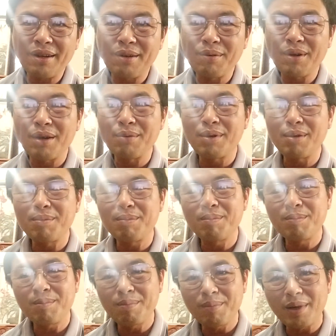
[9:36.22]
không không
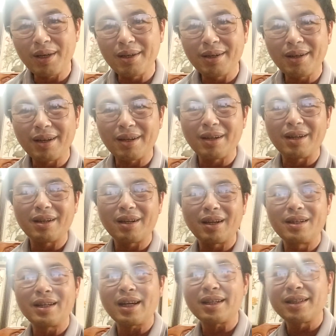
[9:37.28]
không cần cần cần
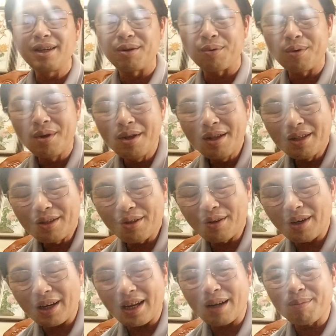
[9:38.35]
cần nhắc nhiều rồi
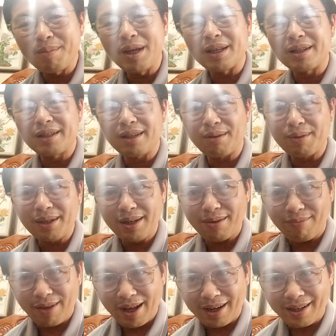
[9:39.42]
lại đặc biệt sau cái đợt
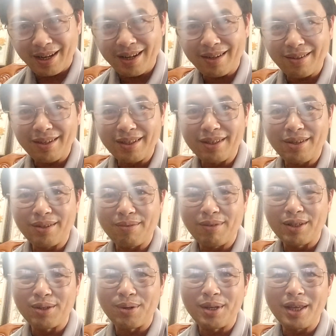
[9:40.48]
về ăn tết rồi, rồi, rồi
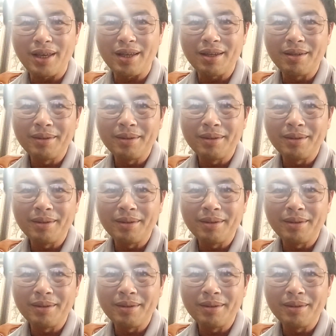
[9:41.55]
vừa rồi ấy